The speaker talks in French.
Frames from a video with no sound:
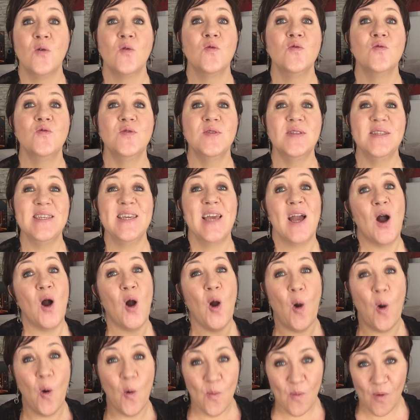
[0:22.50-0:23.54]
ou de 10
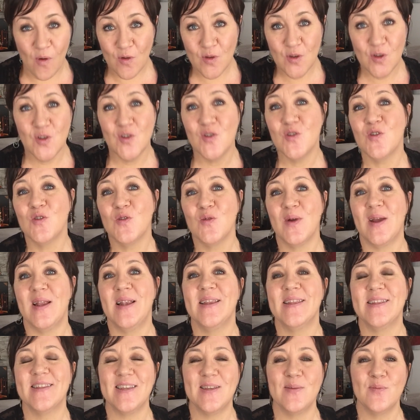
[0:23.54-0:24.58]
romances de
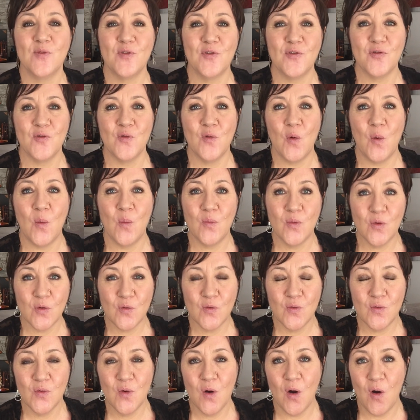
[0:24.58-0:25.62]
Noël qui me font
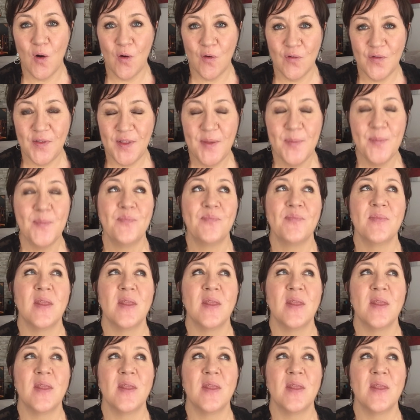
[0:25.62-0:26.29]
beaucoup envie.